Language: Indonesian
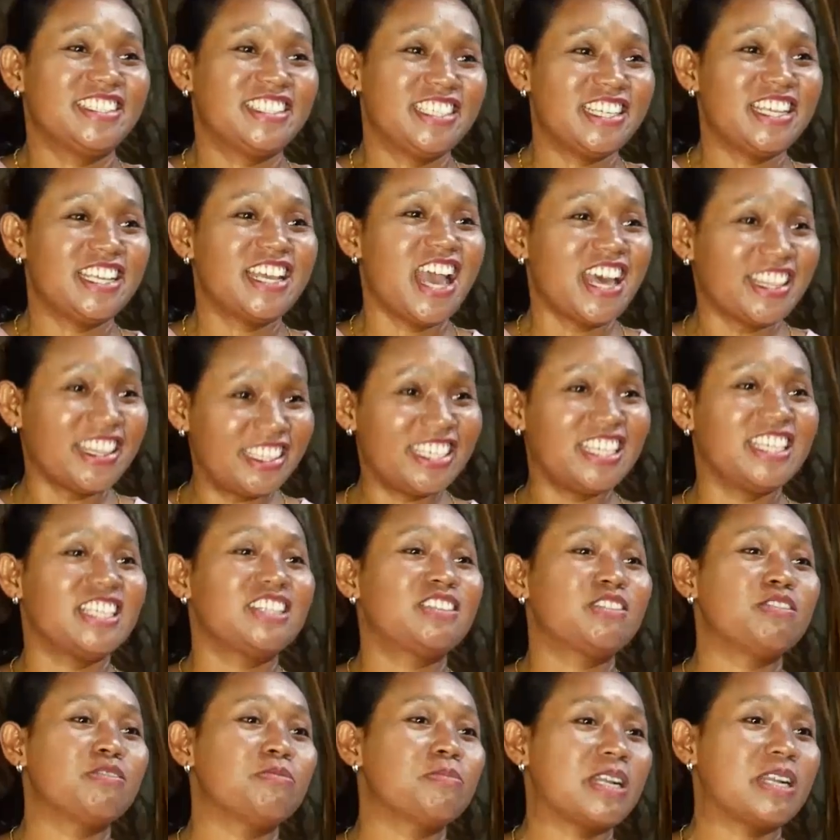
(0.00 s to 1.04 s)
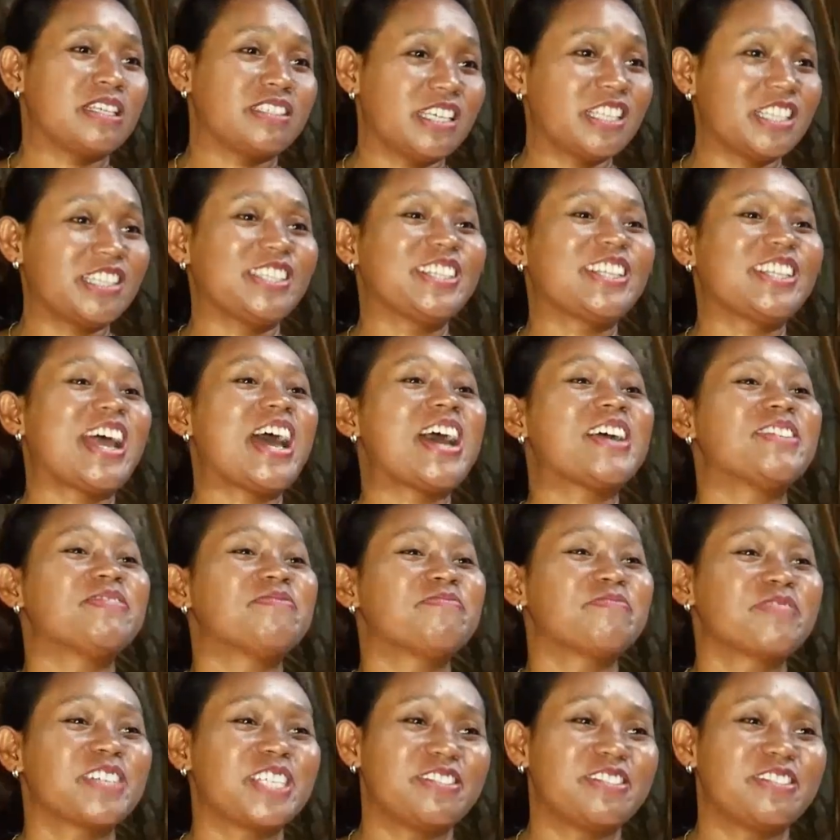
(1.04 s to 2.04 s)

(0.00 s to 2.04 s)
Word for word: Di hati itu merasa tentram,